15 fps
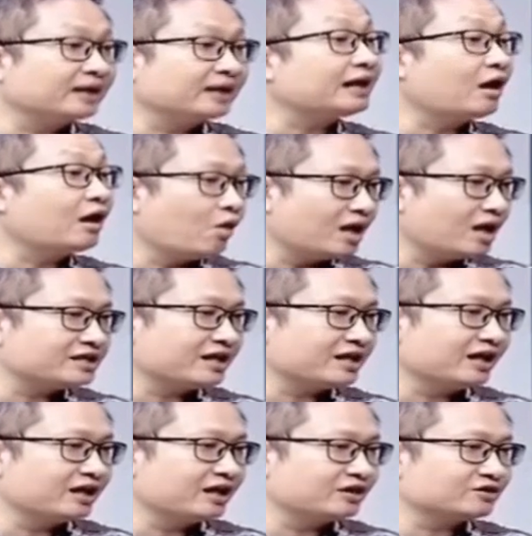pengetahuannya
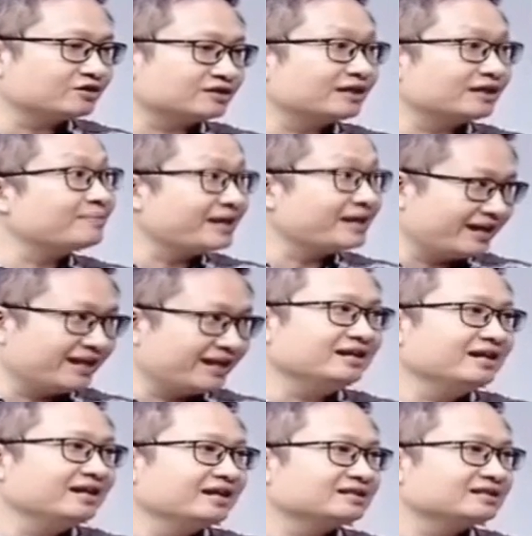harus hmm. lebih ya.
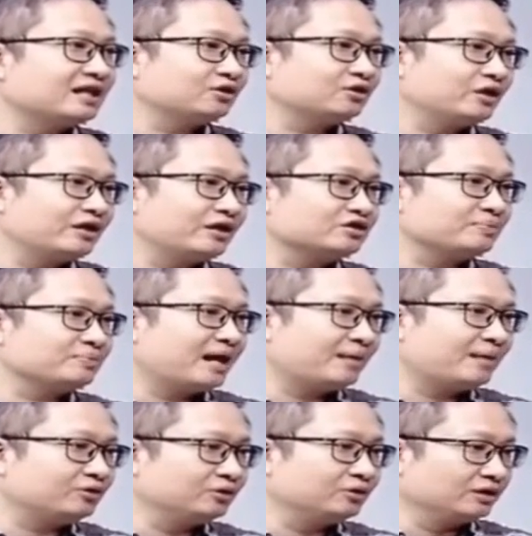Satu harus
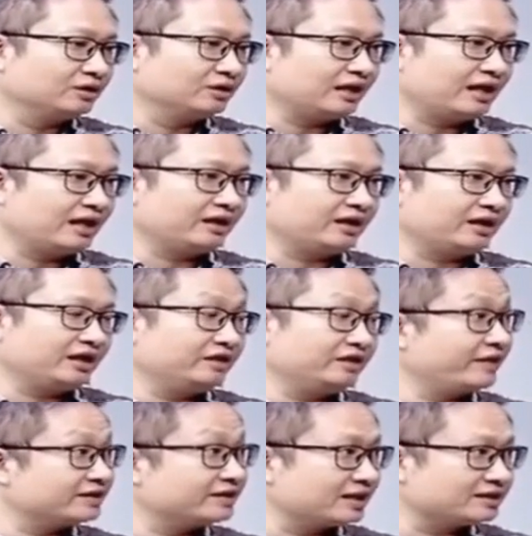paham dulu tentang uh,
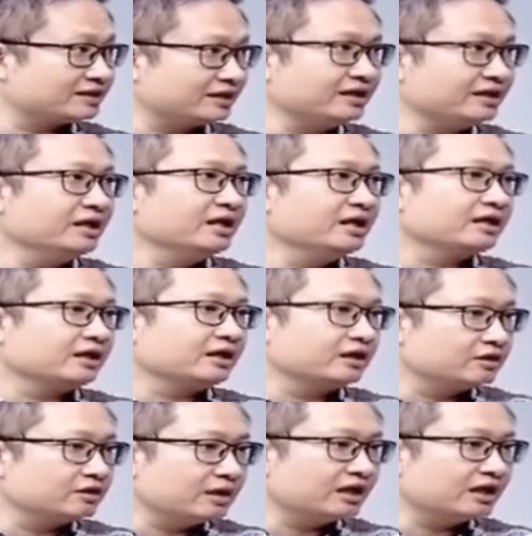investasi,
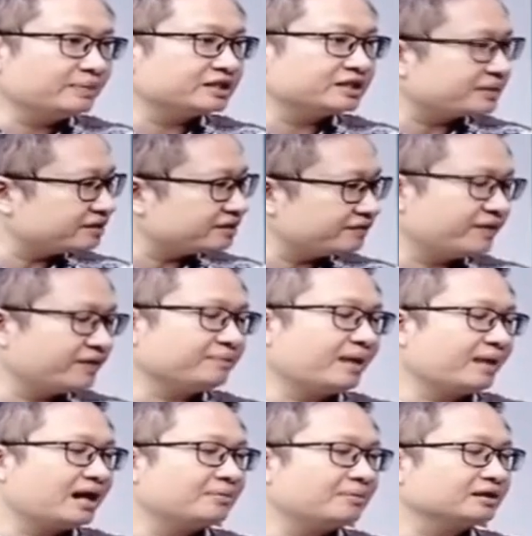kedua lebih spesifik
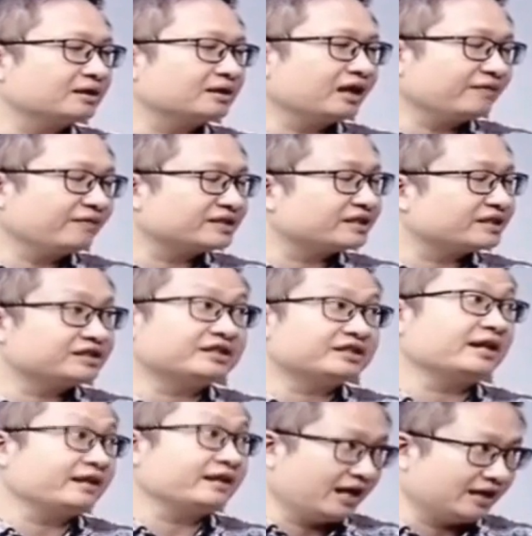paham tentang investasi
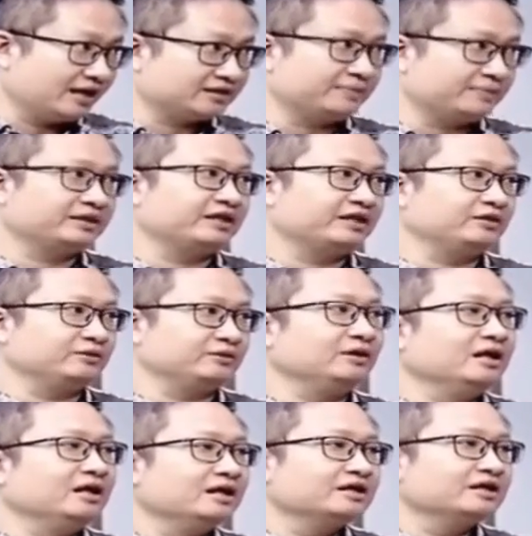syariah seperti itu.
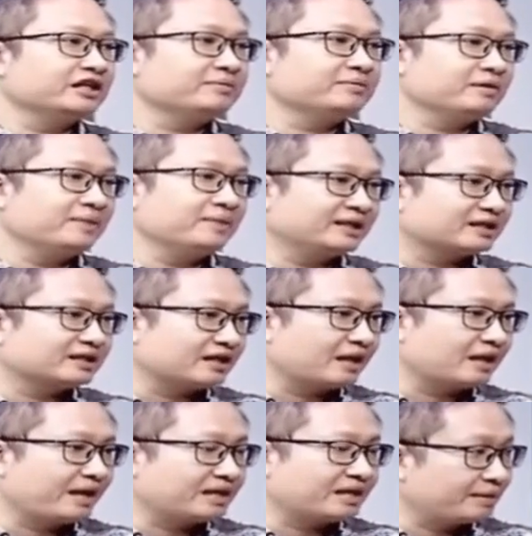Okay. Jadi batasan
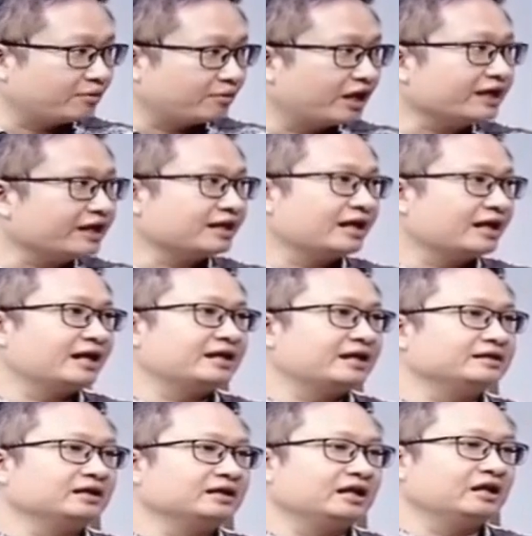apa yang diperbolehkan,
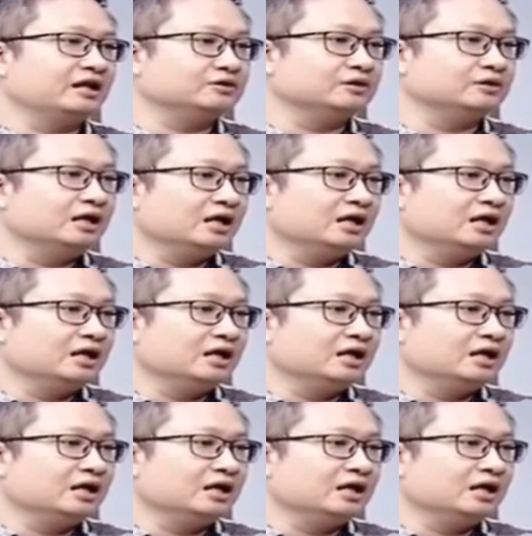hmm. lalu